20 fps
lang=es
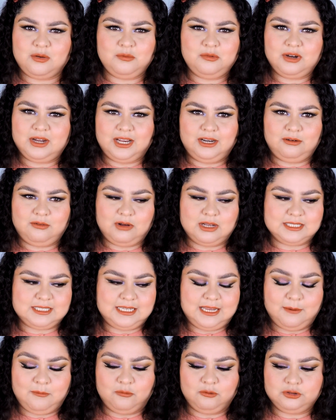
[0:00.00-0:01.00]
como que no
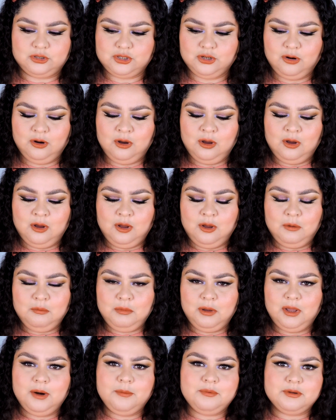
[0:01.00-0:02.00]
hacía mucho,
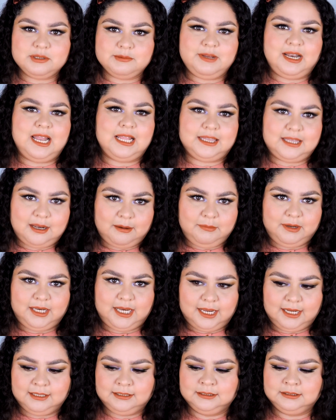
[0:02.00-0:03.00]
pero pues me la
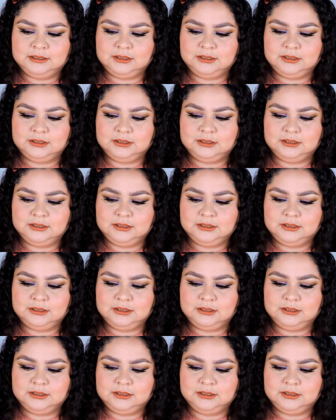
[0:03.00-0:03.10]
terminé.